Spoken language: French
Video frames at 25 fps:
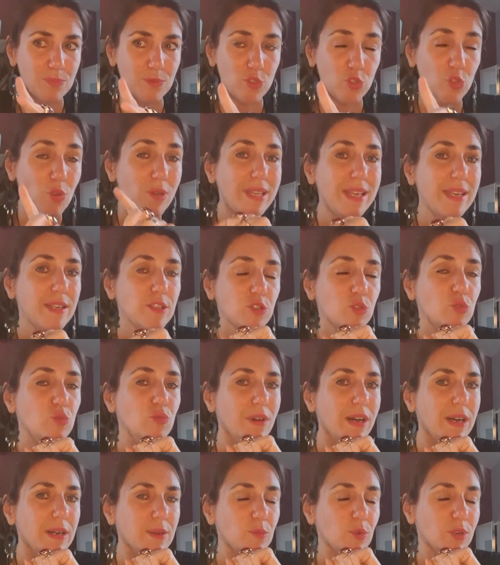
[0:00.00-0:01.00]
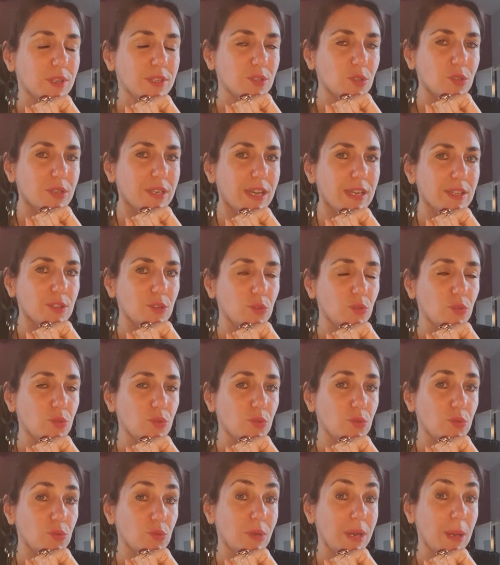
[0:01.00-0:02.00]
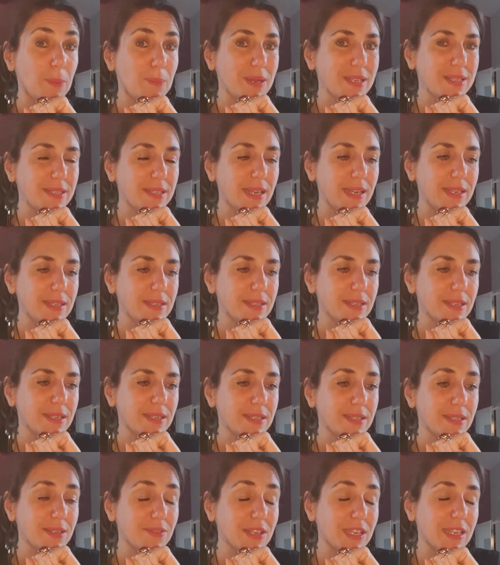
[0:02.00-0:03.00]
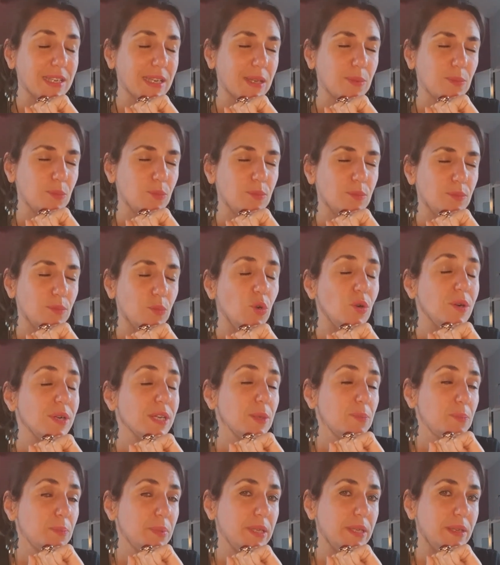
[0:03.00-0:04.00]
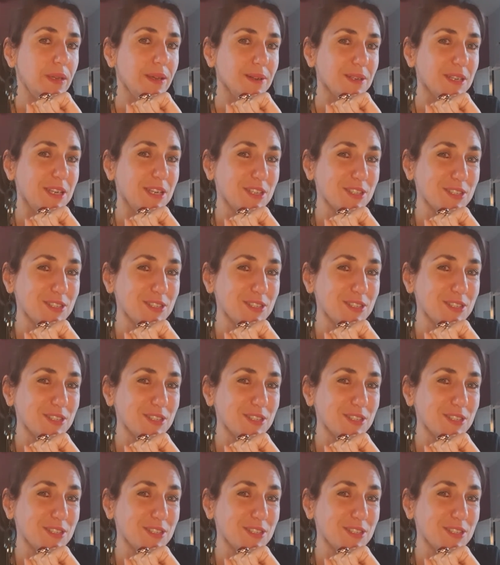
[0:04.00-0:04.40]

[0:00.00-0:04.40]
Je l'ai souvent moi cette carte de, de la patience et c'est vrai qu'elle m'horripile.